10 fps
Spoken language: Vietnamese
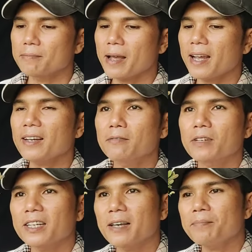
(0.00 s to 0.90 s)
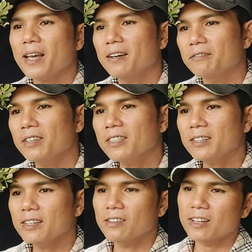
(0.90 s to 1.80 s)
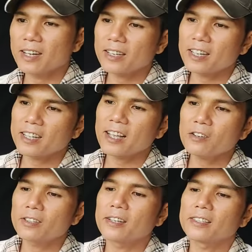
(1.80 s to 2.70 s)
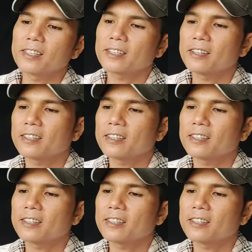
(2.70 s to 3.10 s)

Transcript: phiên bản không cải ghép nha với chất liệu là cây khai thác về tự nhiên